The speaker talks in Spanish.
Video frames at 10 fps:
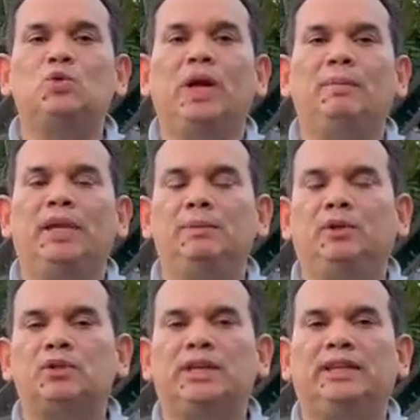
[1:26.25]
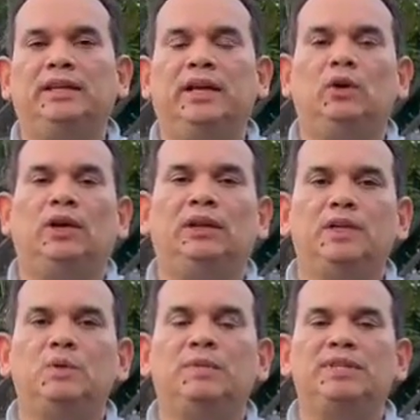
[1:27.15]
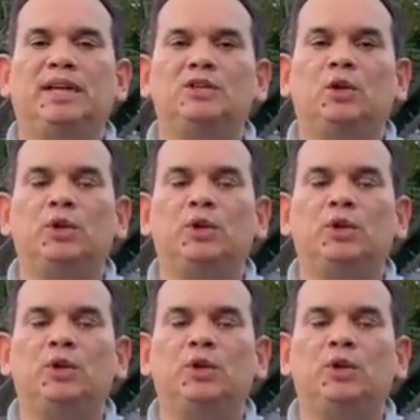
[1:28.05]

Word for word: 9 milímetros que tiene el organismo de investigación